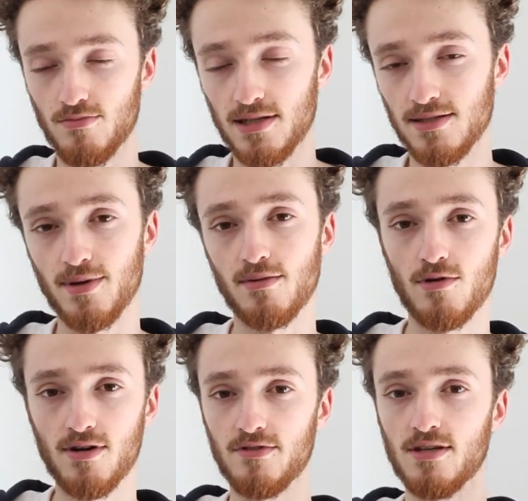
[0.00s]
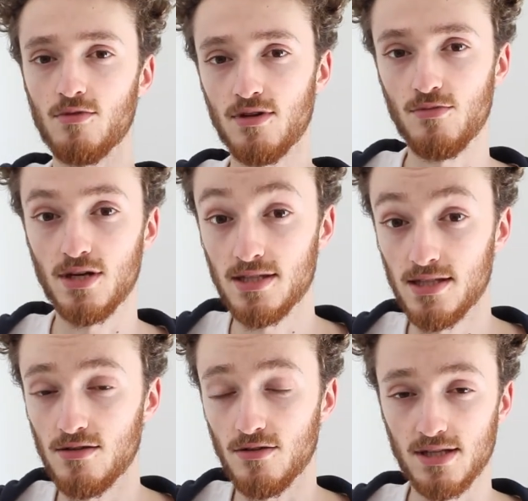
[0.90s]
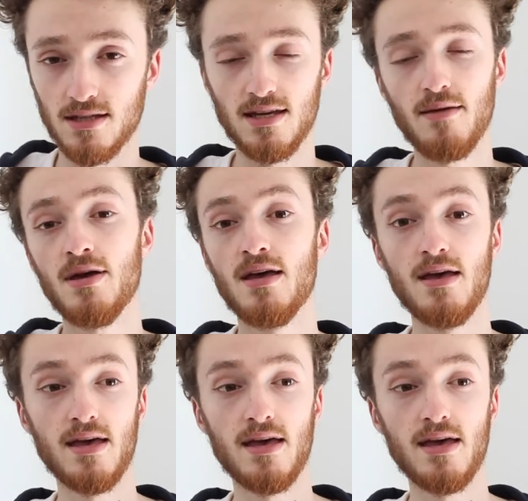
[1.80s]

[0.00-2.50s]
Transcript: principalement évidemment les boîtiers d'entrée de gamme.